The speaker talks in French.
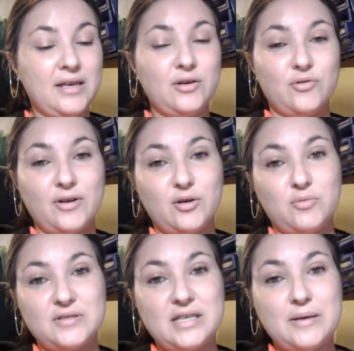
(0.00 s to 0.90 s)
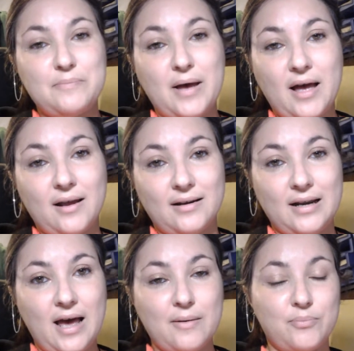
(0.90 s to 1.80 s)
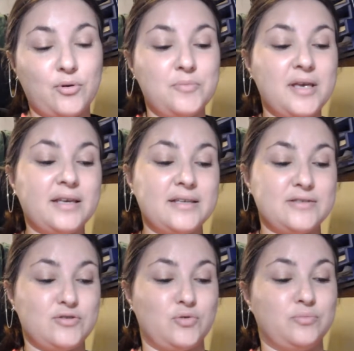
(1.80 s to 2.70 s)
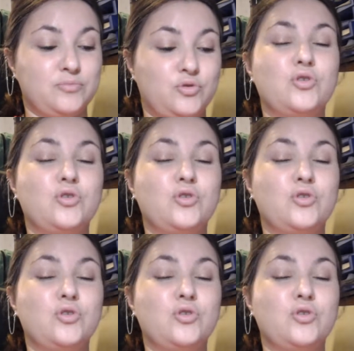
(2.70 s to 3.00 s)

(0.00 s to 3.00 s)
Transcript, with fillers: Et on va commencer par la première question.